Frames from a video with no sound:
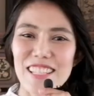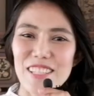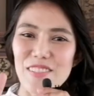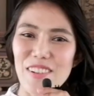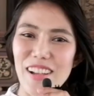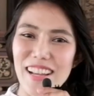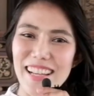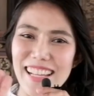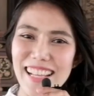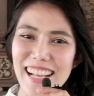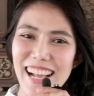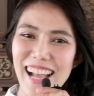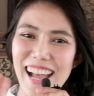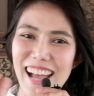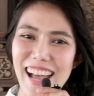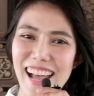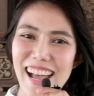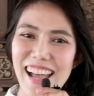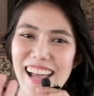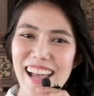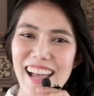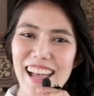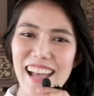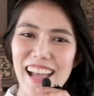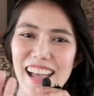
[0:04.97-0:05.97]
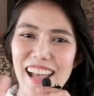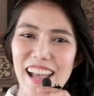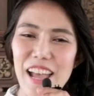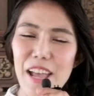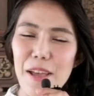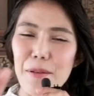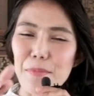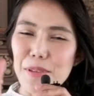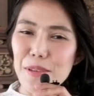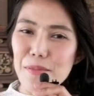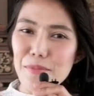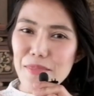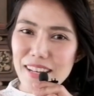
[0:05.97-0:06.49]
สวัสดีค่ะ
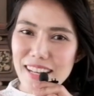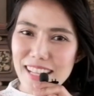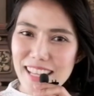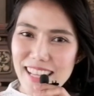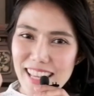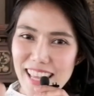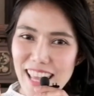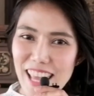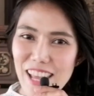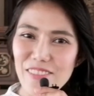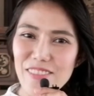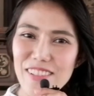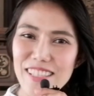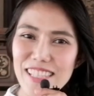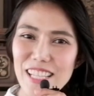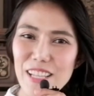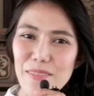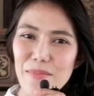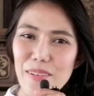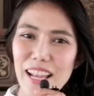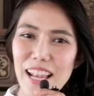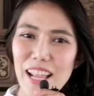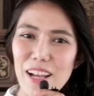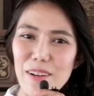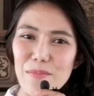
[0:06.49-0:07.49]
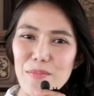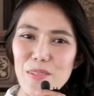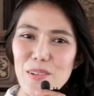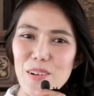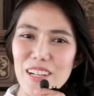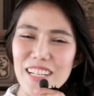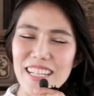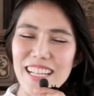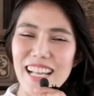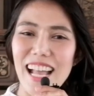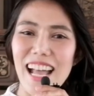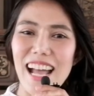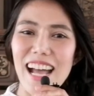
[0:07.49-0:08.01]
พี่เมนี่ เอ็ม ซี พลังบว
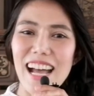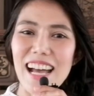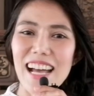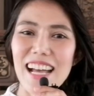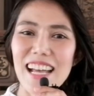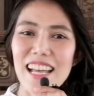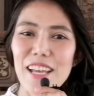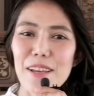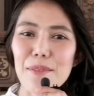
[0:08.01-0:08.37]
กนะคะ